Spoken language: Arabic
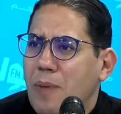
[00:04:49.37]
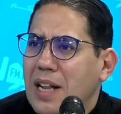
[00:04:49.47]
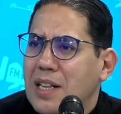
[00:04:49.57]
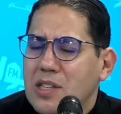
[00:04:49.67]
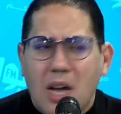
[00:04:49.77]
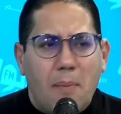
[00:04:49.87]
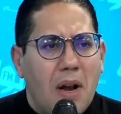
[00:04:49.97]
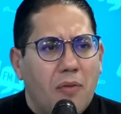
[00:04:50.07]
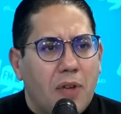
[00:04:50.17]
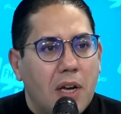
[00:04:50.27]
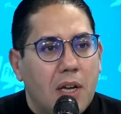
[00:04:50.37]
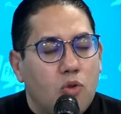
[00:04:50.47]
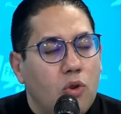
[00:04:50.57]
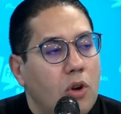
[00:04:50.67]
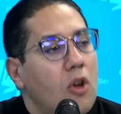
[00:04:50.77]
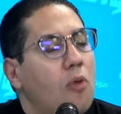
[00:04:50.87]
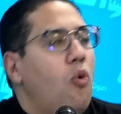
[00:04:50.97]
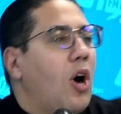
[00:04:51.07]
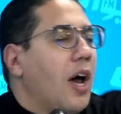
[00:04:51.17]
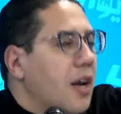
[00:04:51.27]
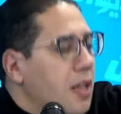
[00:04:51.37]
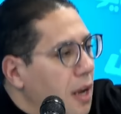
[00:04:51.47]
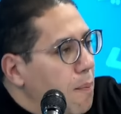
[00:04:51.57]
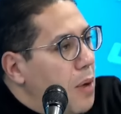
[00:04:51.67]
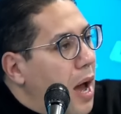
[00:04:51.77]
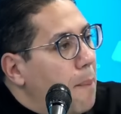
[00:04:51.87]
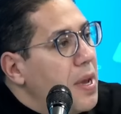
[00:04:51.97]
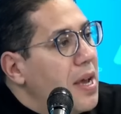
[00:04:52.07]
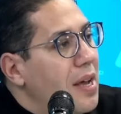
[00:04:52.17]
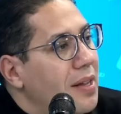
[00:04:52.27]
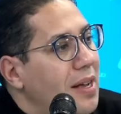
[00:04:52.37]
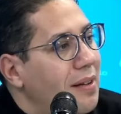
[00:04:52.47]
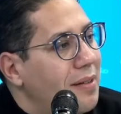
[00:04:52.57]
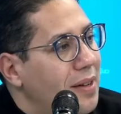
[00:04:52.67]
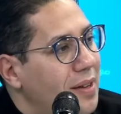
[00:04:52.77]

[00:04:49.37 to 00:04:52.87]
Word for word: معناتها عمل في حياته مقارنه بالعباد ودي برا تعصر